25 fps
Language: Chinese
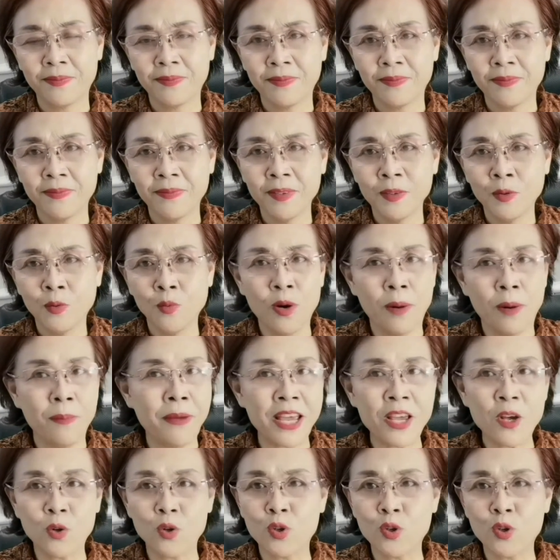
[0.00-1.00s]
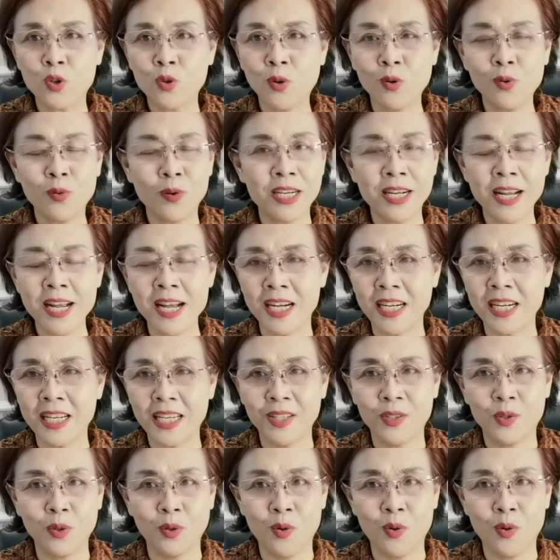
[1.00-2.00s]
我没有说过任何一
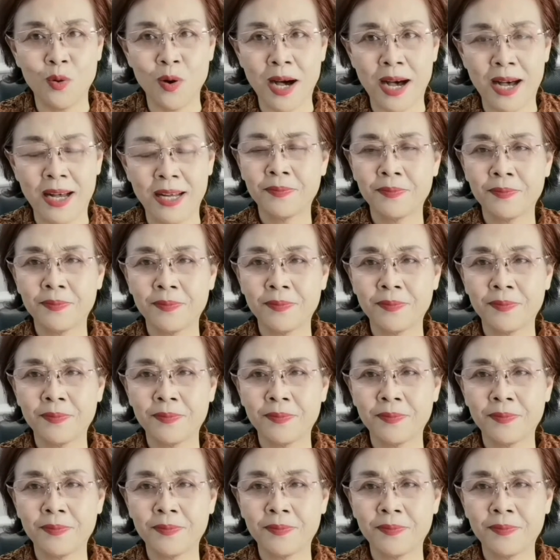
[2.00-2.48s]
句话。